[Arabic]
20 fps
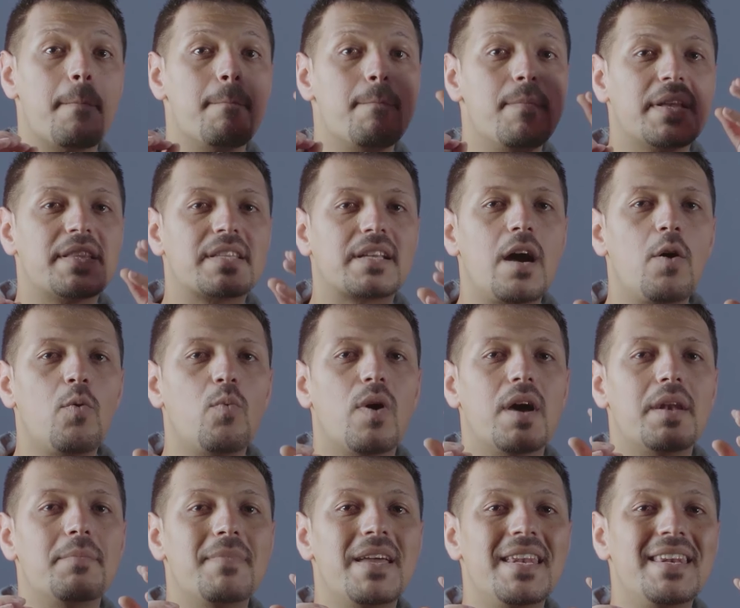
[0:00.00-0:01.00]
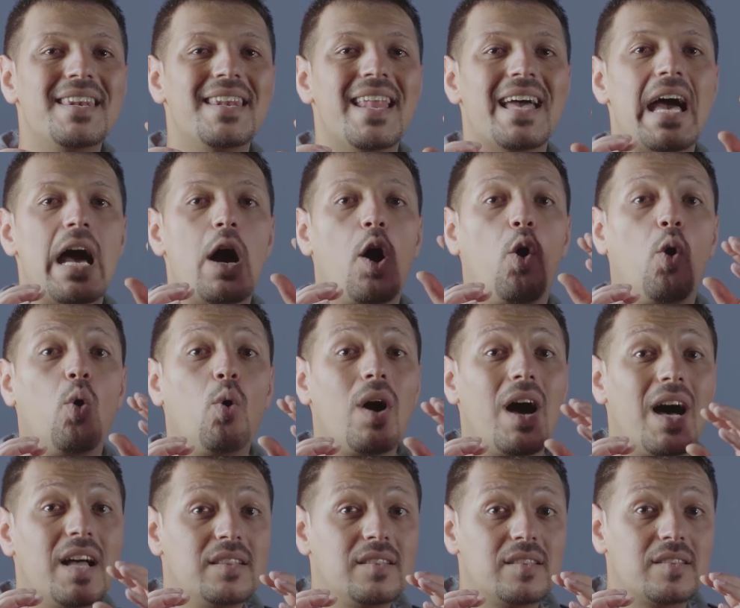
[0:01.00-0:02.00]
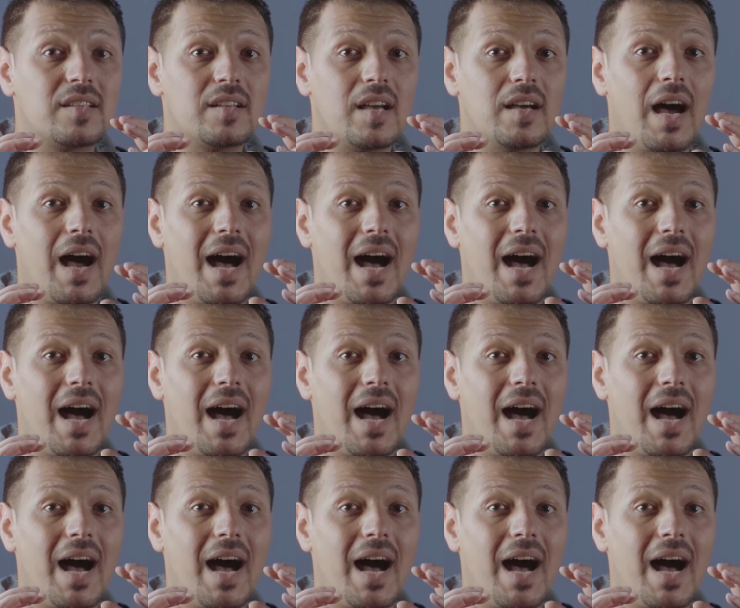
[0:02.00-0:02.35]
بتكون من عقد